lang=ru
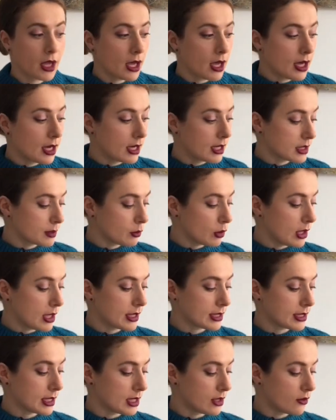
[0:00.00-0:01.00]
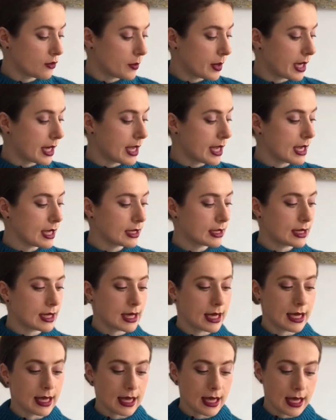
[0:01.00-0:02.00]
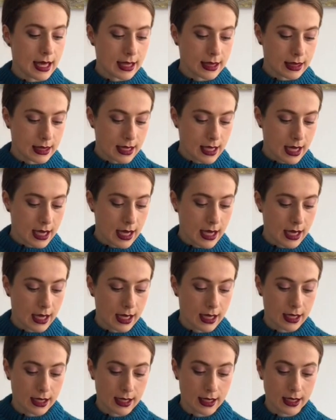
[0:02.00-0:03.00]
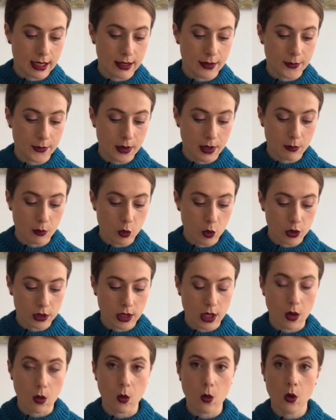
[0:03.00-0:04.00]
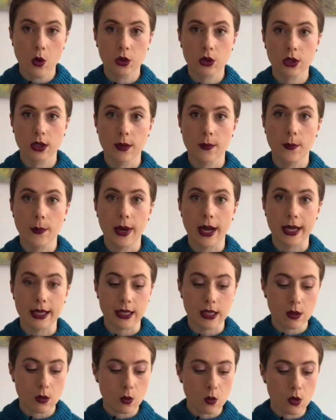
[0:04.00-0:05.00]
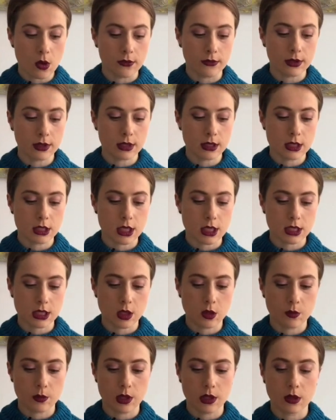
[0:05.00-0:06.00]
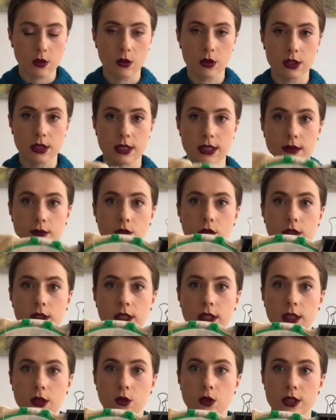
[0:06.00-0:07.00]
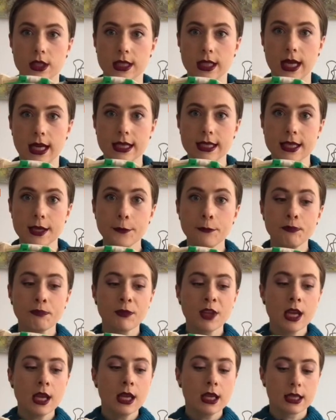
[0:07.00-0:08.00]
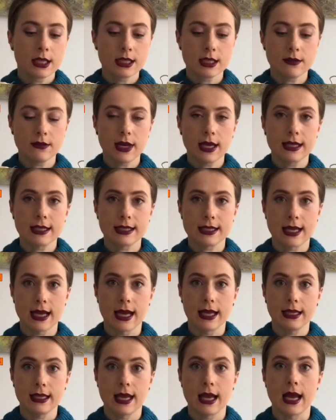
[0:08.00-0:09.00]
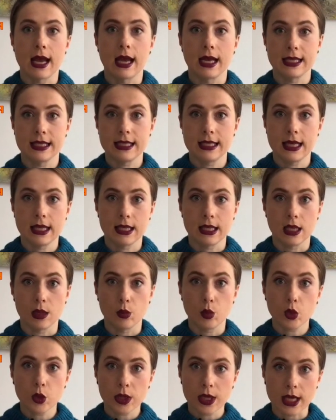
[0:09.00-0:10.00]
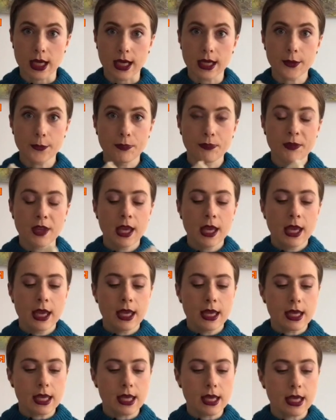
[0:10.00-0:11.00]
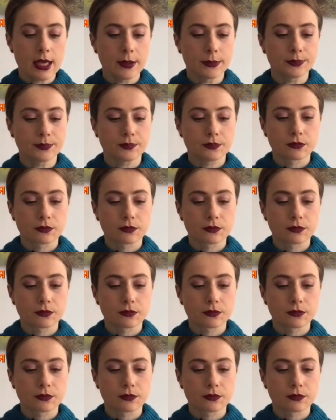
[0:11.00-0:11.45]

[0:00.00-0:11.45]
э, с более осеннего проекта. Это а, работа от компании Овен. Сейчас она у меня находится вот на такой стадии. Называется она «Осенний букет». И